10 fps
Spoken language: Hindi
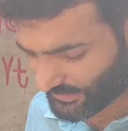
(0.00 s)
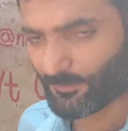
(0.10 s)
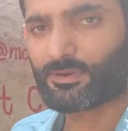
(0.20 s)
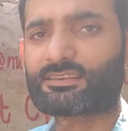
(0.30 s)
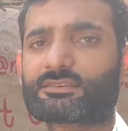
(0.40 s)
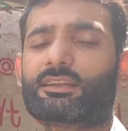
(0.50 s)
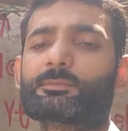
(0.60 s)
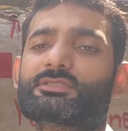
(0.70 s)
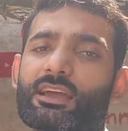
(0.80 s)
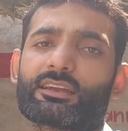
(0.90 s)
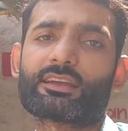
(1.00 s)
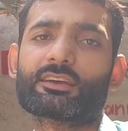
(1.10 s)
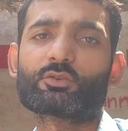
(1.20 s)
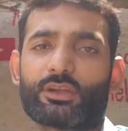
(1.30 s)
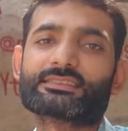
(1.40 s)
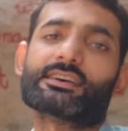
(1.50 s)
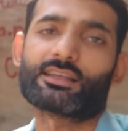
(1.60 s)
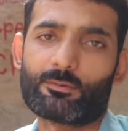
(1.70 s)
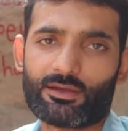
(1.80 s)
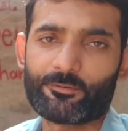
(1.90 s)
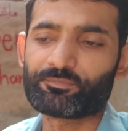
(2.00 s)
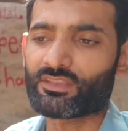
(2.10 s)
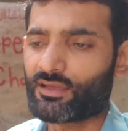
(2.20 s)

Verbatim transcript: है कि हमने इसका नाम जैक रखा है तो कैसा नाम है